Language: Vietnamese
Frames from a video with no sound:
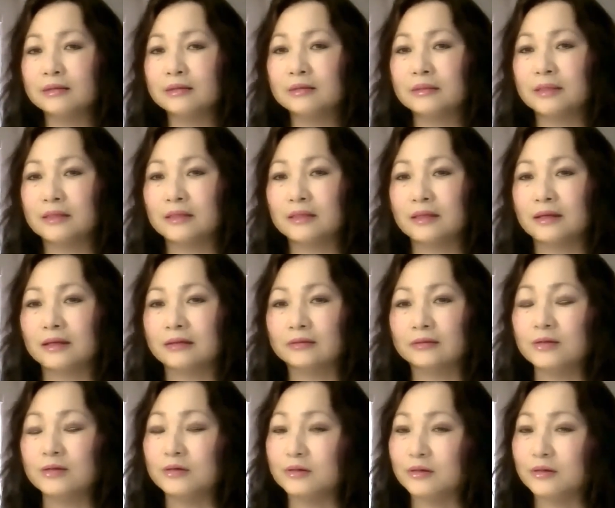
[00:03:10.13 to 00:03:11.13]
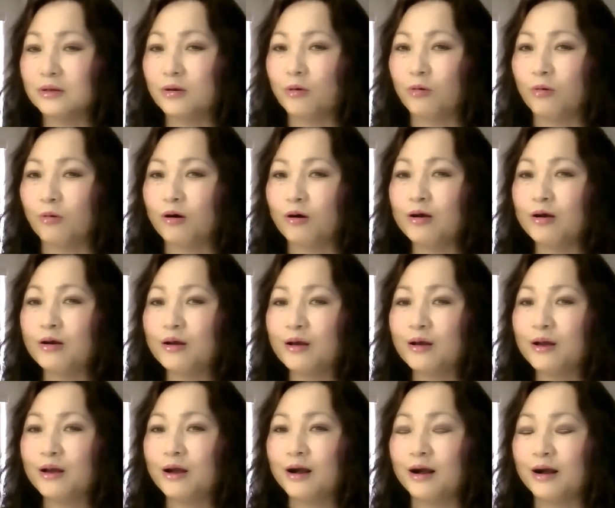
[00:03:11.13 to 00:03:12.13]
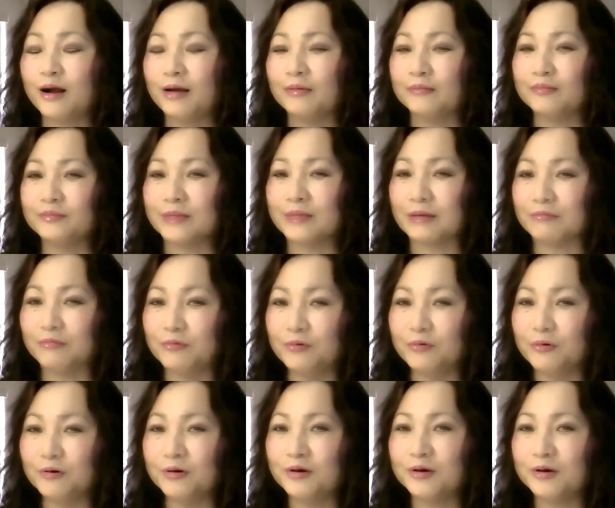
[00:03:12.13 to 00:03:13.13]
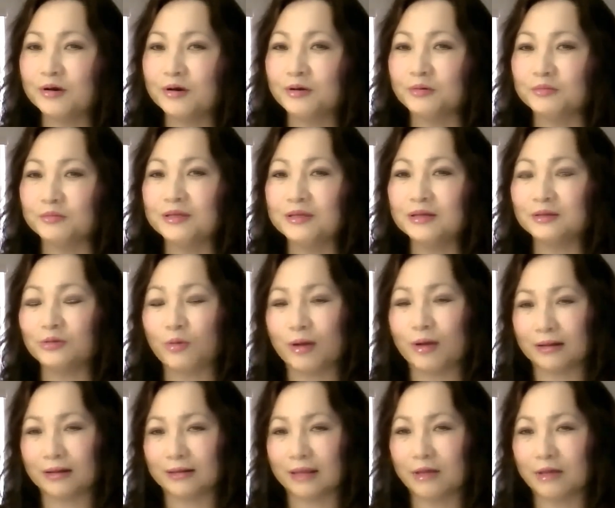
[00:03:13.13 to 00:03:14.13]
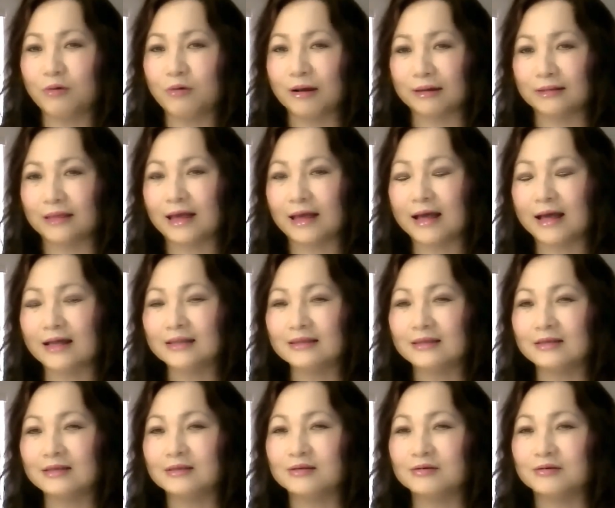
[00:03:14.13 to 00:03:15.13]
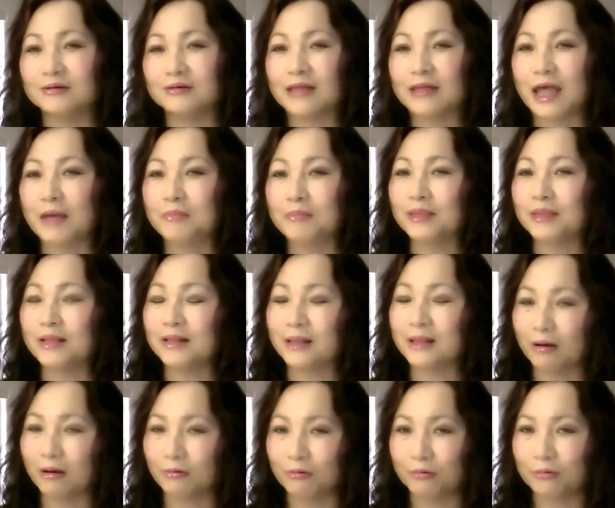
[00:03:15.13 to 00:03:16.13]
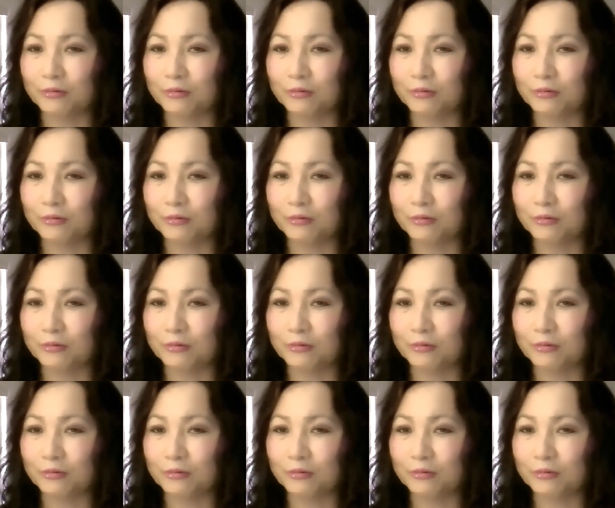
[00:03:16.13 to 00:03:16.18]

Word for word: thì ờ, tượng của ờ, nhà vua cũng như toàn thể hoàng gia thì được đem lên lầu